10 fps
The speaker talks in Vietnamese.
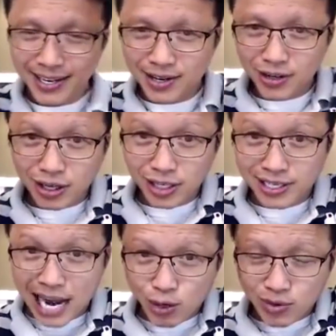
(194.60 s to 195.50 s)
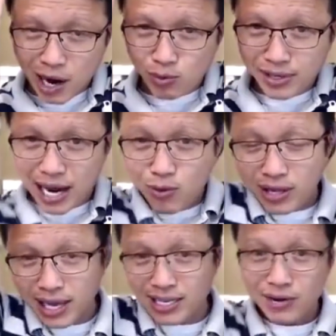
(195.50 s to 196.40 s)
được có chừng vài chục cộng nó chảy qua
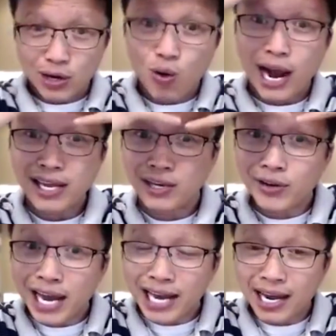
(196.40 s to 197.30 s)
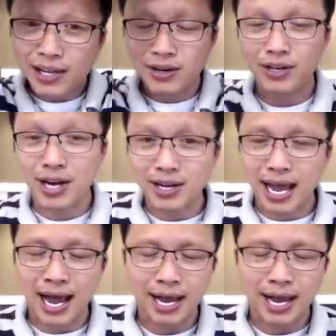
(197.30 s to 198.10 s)
tại sao để cố gắng nhìn nó đen đen ở giữa cho đỡ già